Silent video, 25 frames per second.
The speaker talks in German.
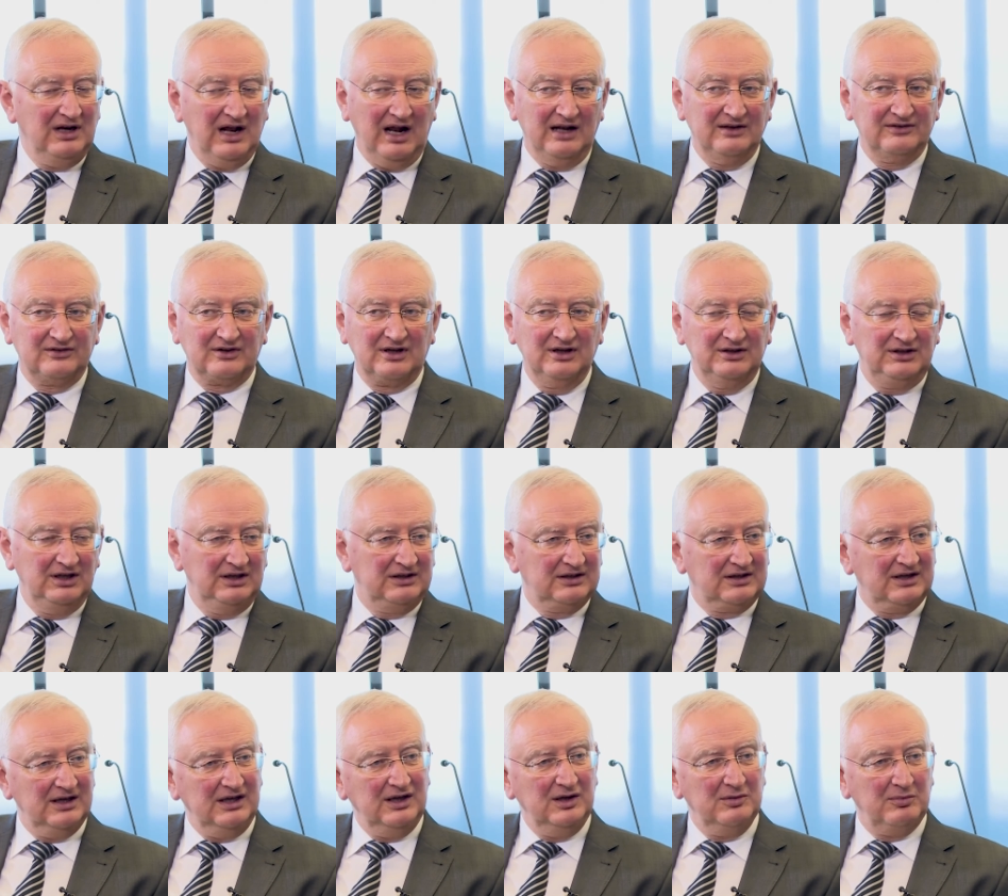als
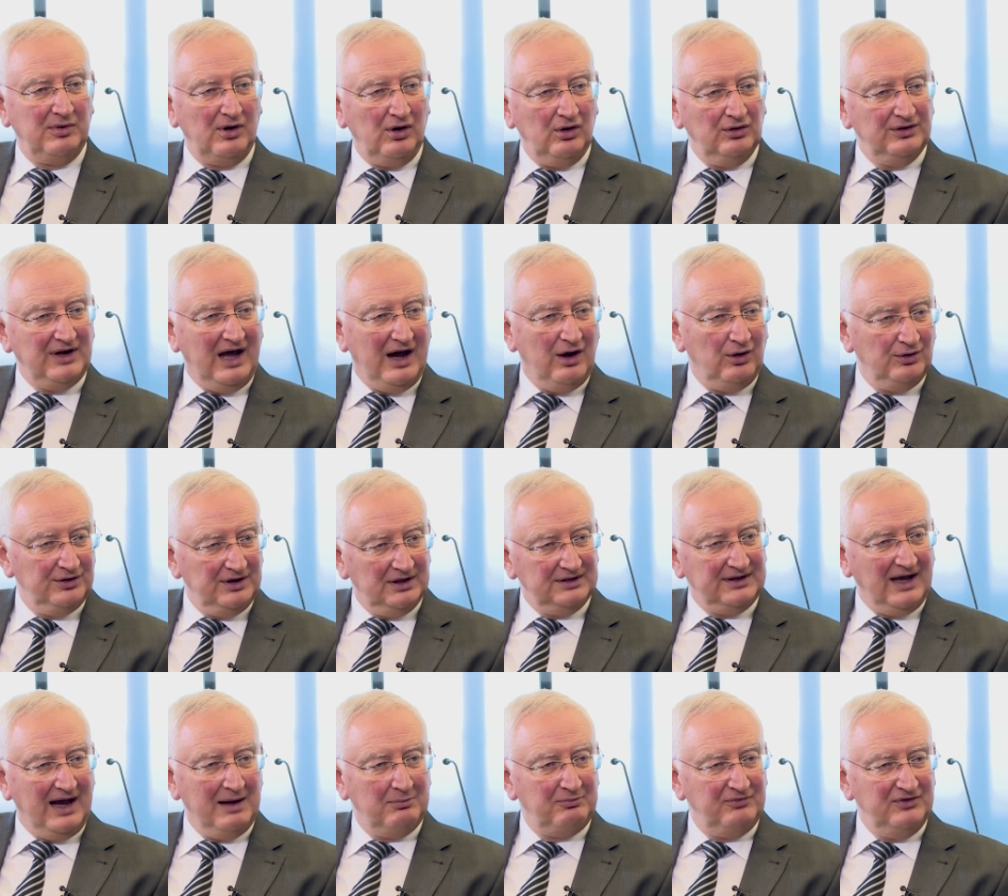Kreditgeber und hauen nicht
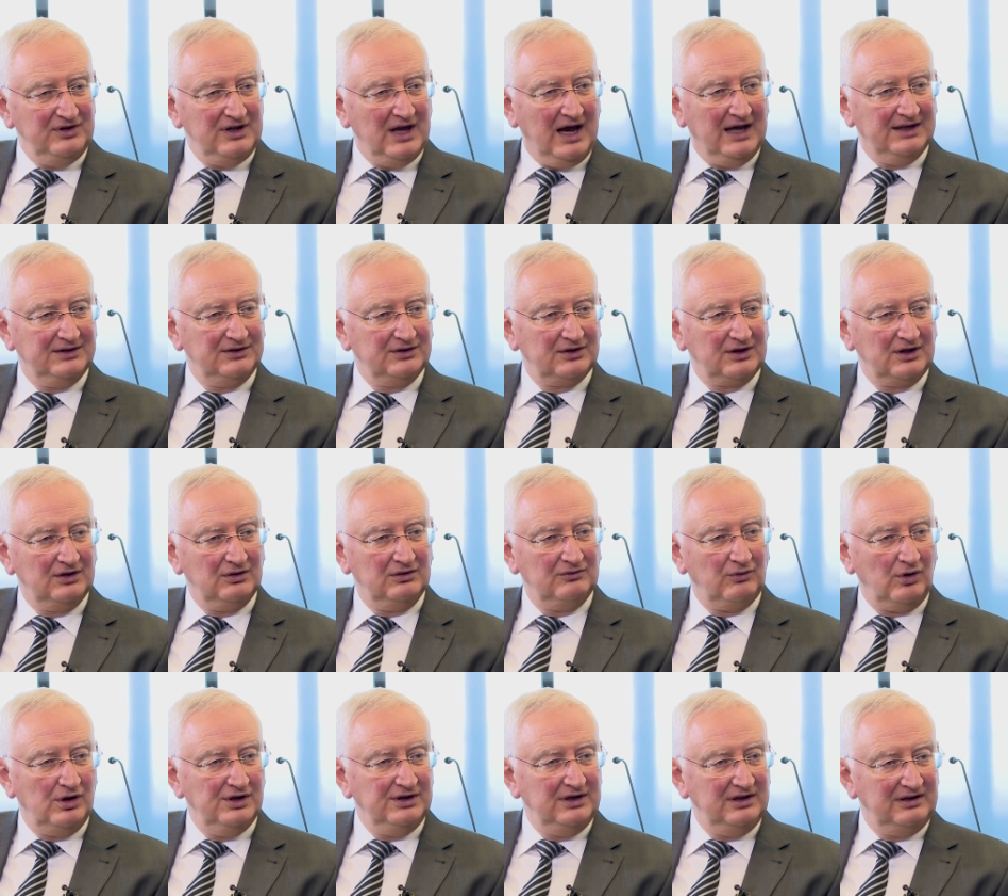ab wie andere und
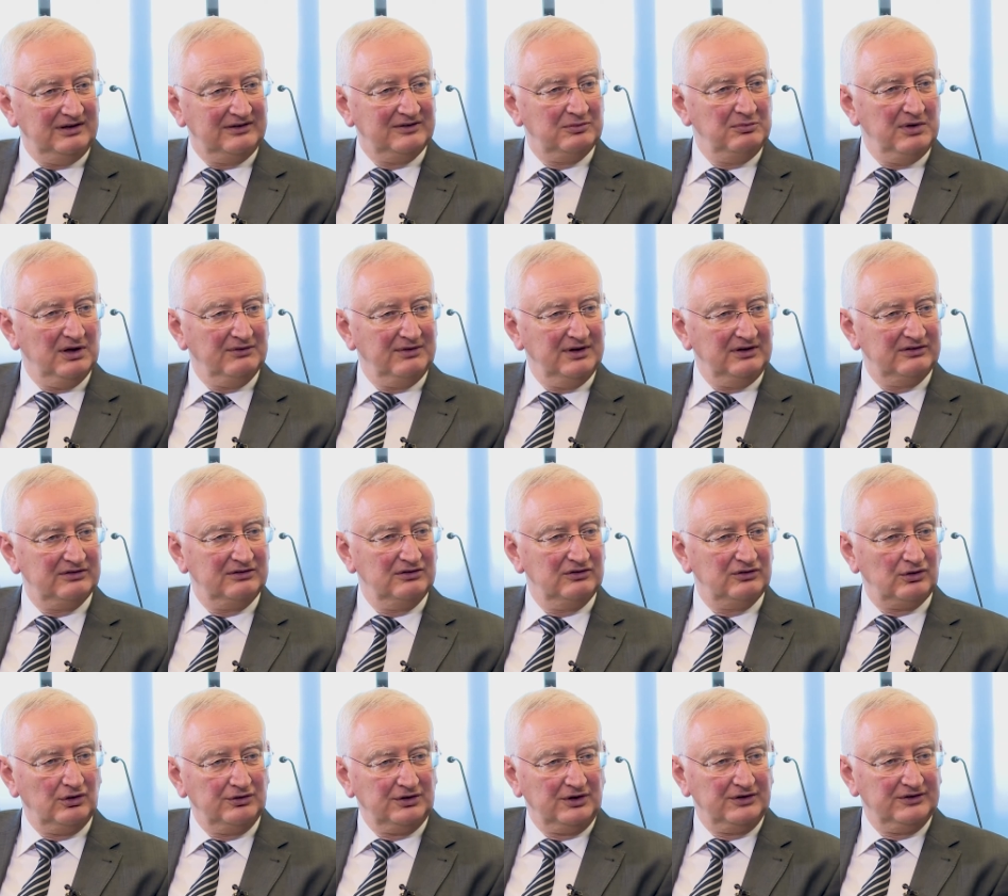wollen nichts mehr wissen,
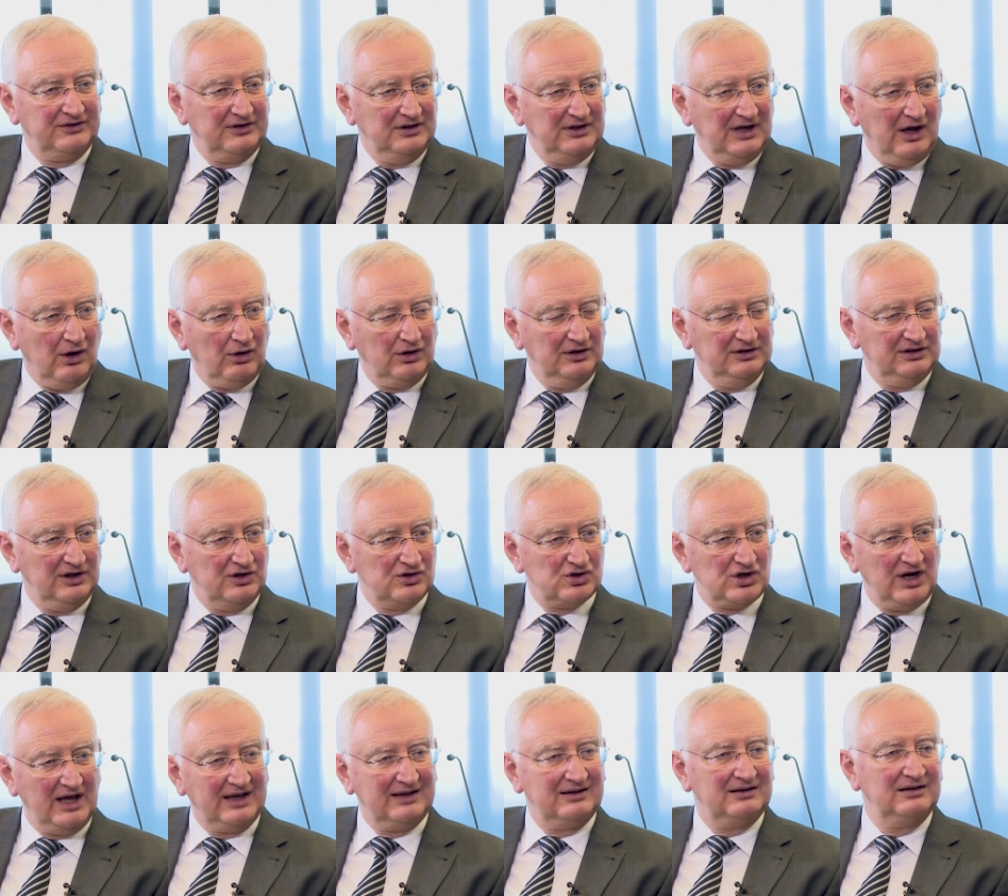sondern sind auch in den
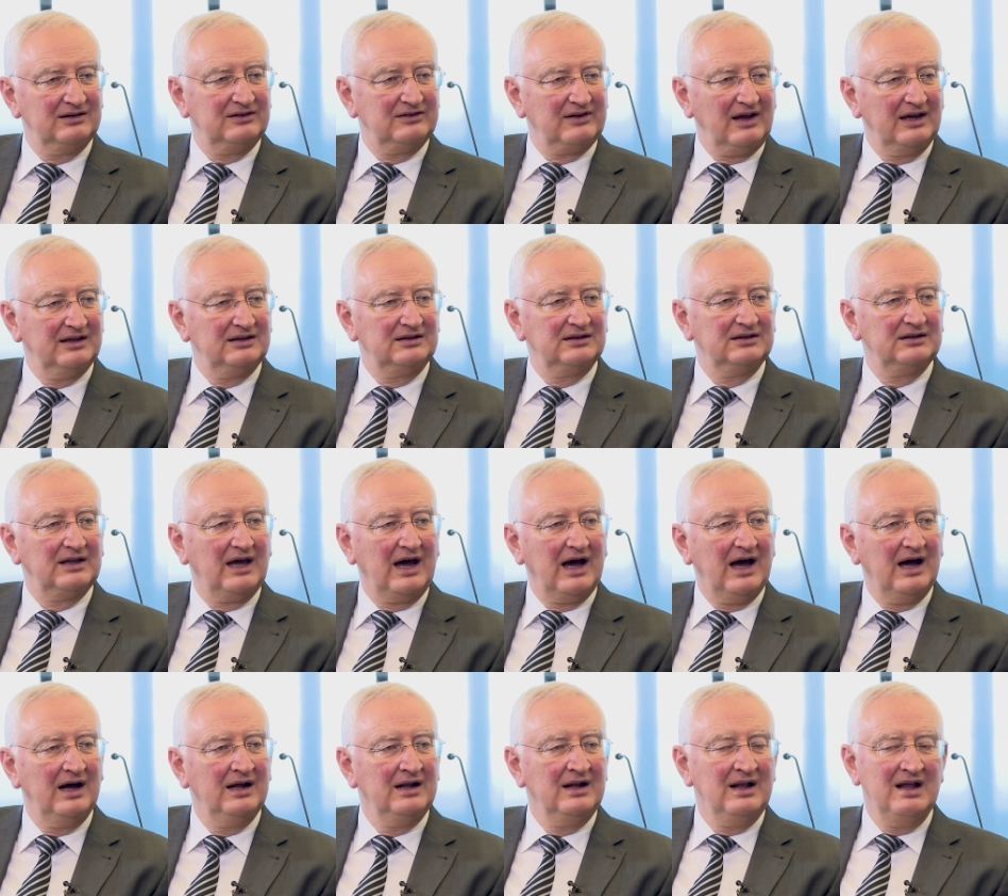schlechten Zeiten
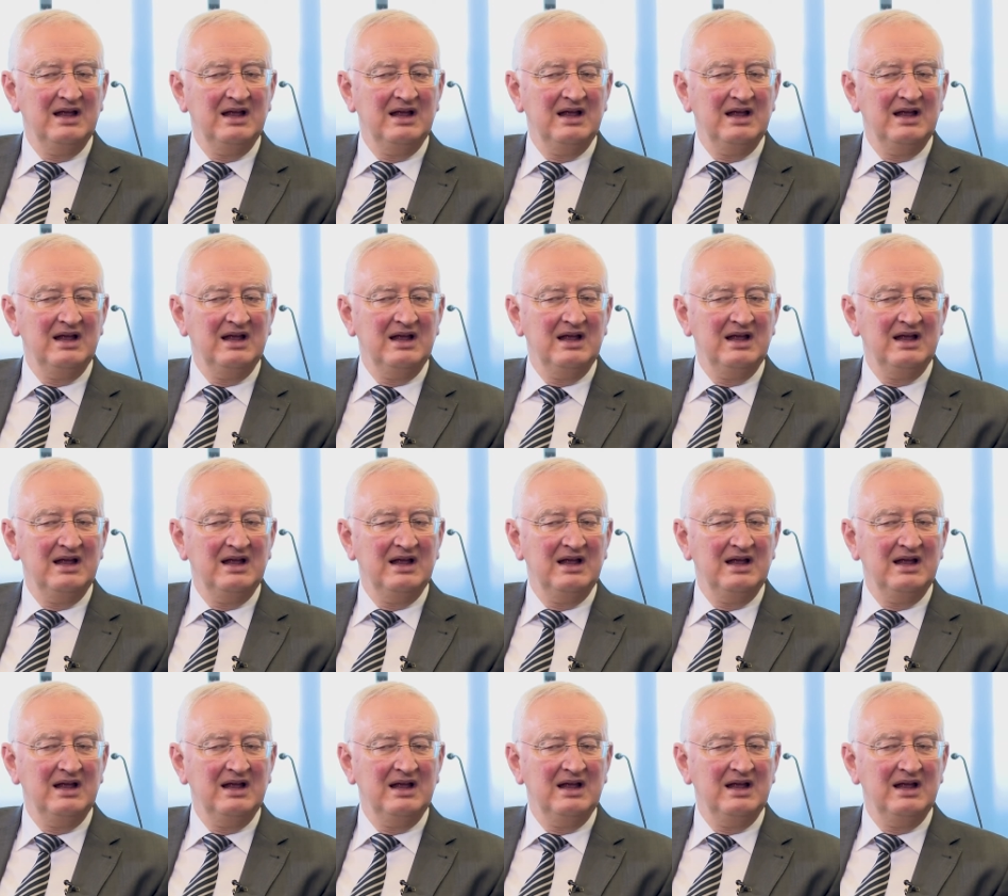da.